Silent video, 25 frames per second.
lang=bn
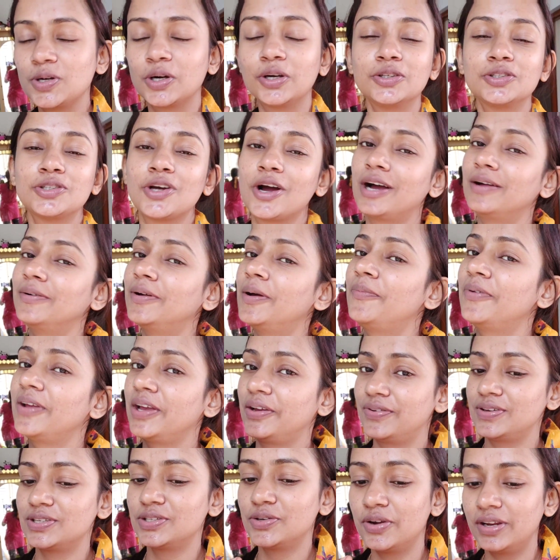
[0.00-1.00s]
যখন সকালবেলা
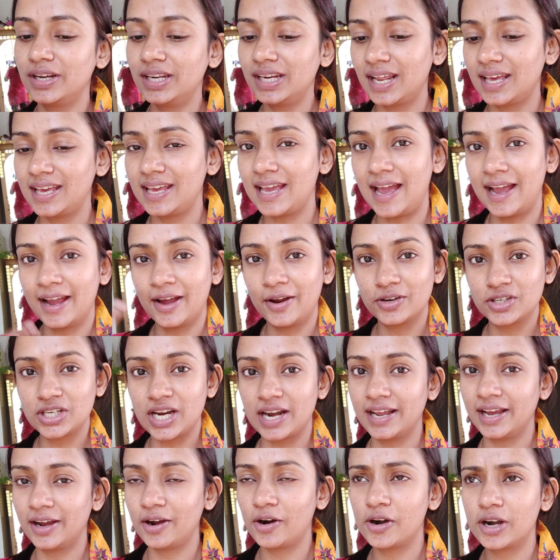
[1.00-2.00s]
ব্রেকফাস্ট করি না এই এগারো
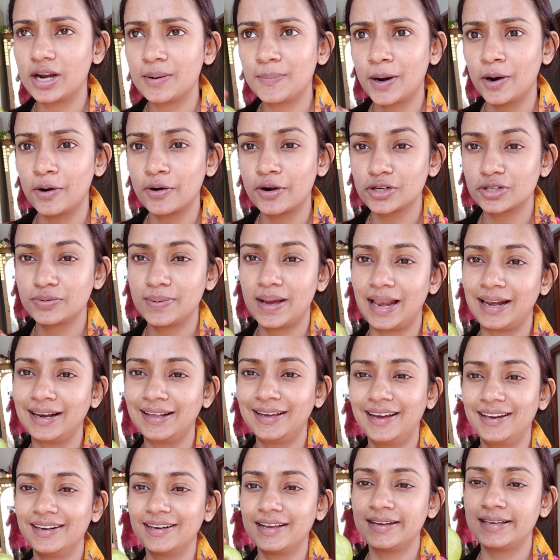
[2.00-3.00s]
সাড়ে এগারোটা বারোটার সময়
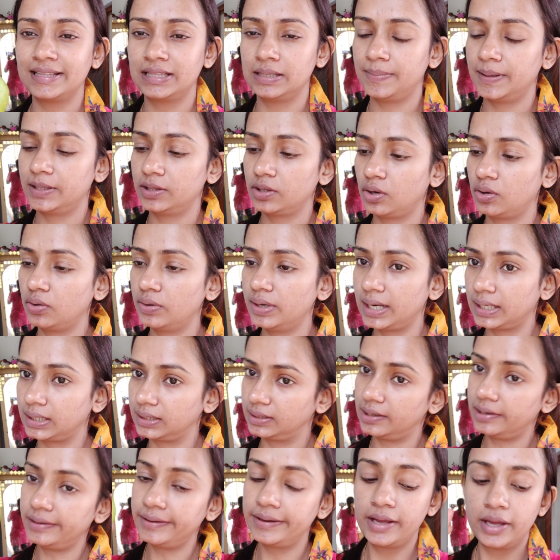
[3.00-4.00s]
হালকা হালকা খেতে পাই তখন
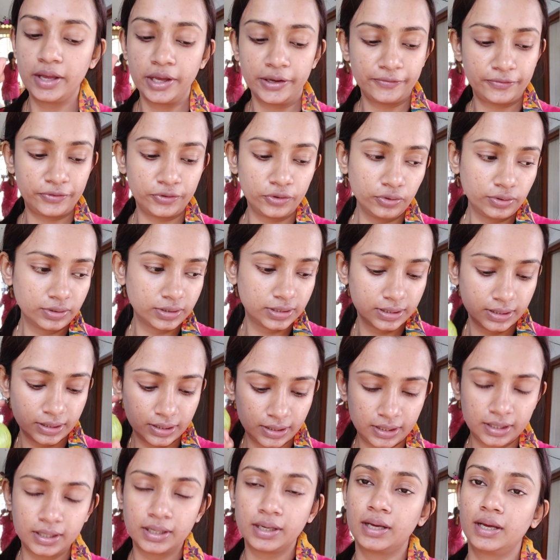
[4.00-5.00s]
একটা ফ্রুট
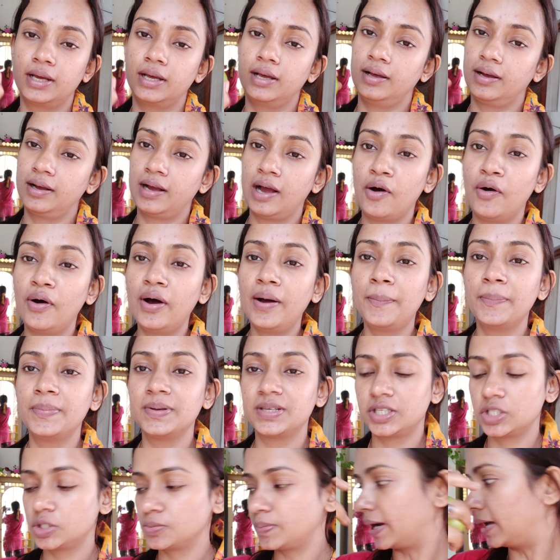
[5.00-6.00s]
খাওয়া
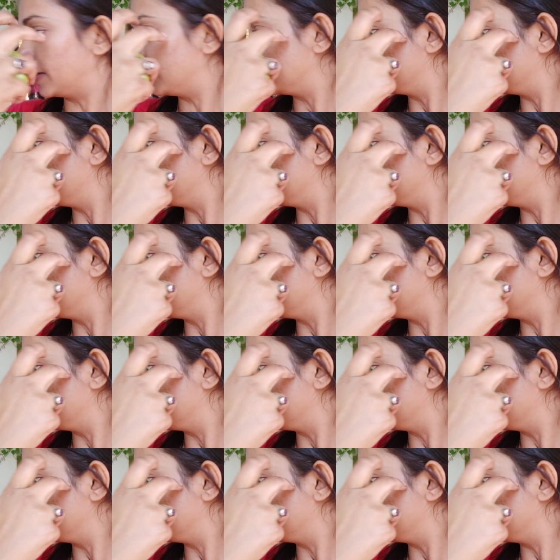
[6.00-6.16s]
বিশেষ ভালো